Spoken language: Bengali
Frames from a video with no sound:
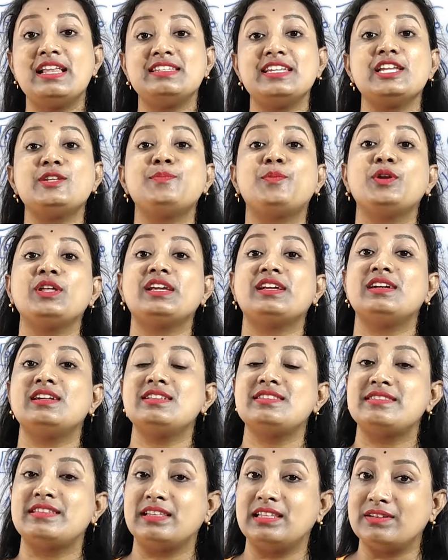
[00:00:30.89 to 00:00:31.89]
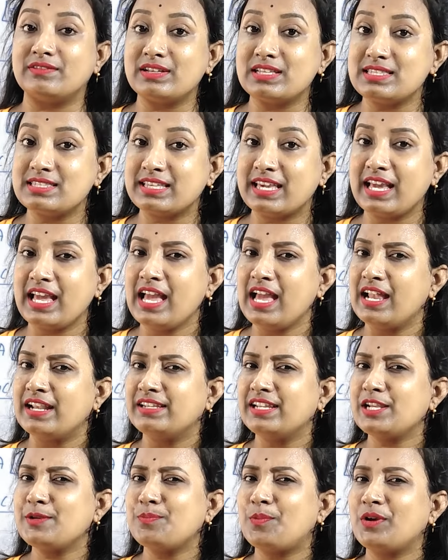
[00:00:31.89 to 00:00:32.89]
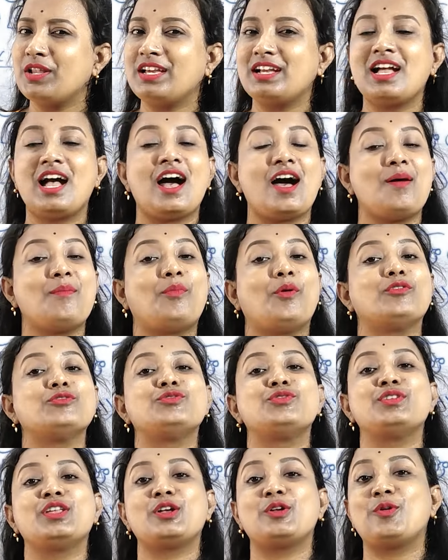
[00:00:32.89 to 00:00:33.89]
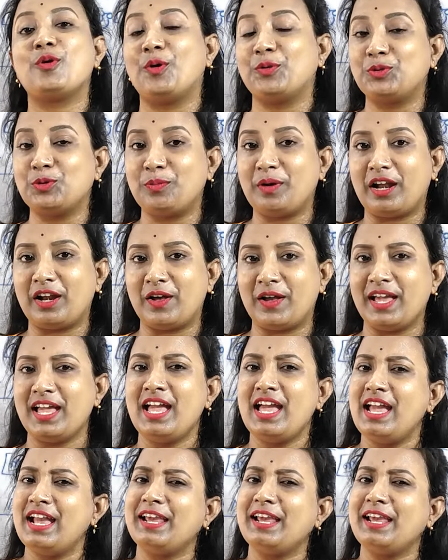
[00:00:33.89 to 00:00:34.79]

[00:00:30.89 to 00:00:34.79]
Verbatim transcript: নেট পরীক্ষার সিলেবাস কি নেট পরীক্ষা বছরে কতবার হয়